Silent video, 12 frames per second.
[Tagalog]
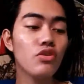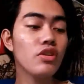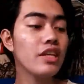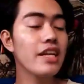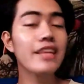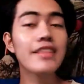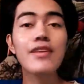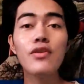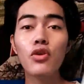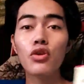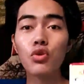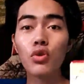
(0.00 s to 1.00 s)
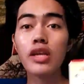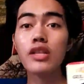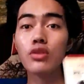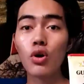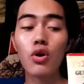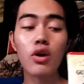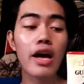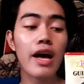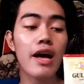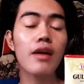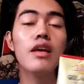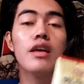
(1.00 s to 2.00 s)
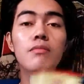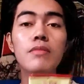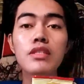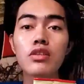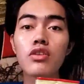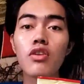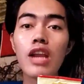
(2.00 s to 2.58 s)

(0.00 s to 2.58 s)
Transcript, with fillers: Doon na natin lulutuin tong uh, Mr.